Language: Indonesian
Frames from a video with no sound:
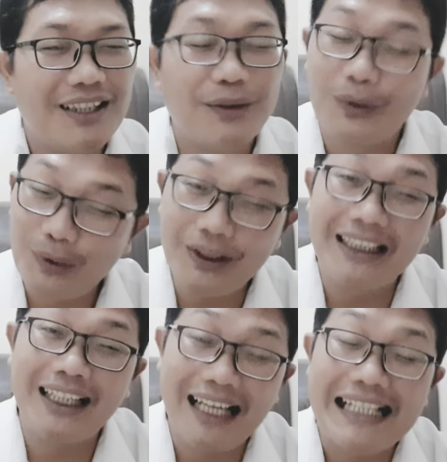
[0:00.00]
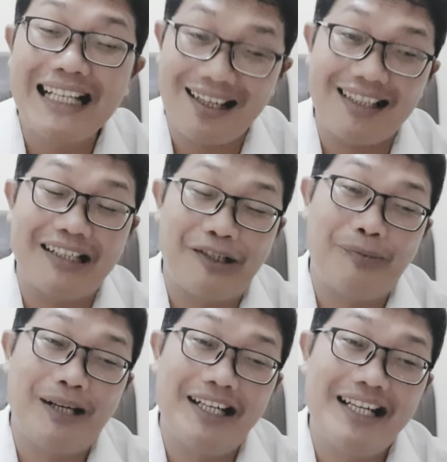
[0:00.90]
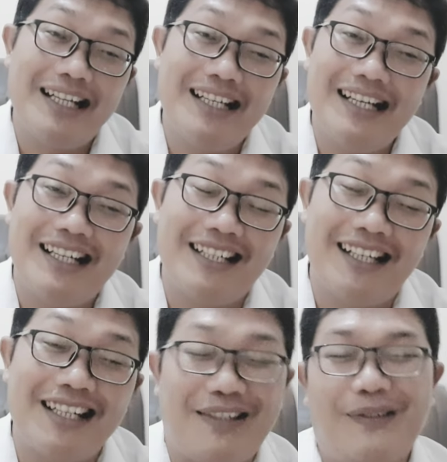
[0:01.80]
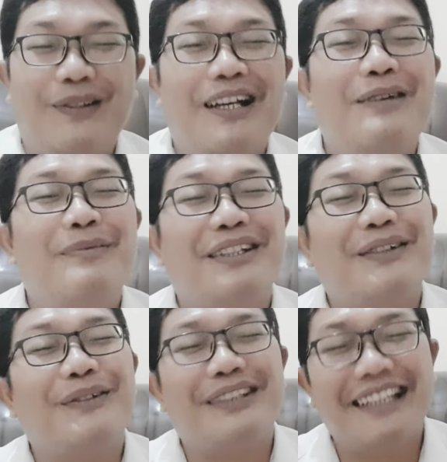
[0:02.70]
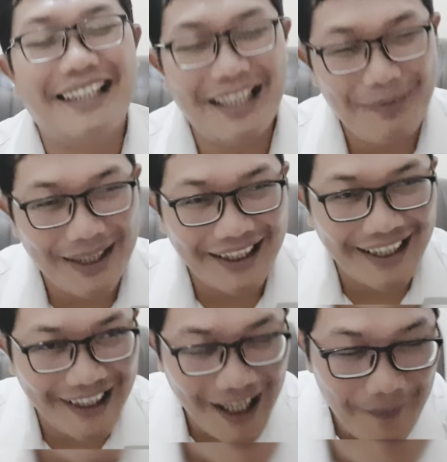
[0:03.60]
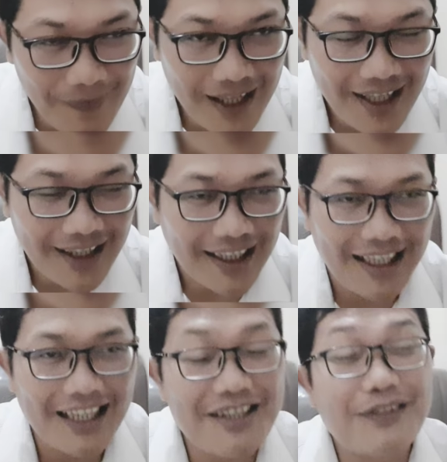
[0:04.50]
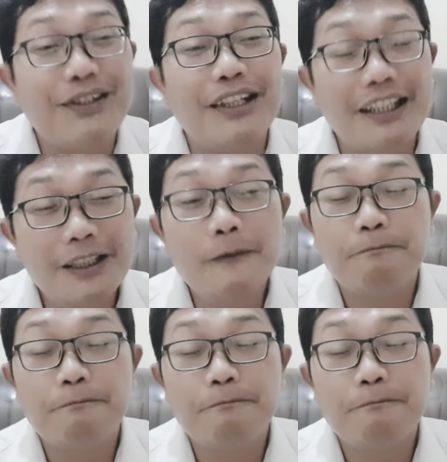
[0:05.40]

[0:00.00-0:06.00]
untuk kita ajarkan kepada anak-anak sekolah minggu kita ya karena di sini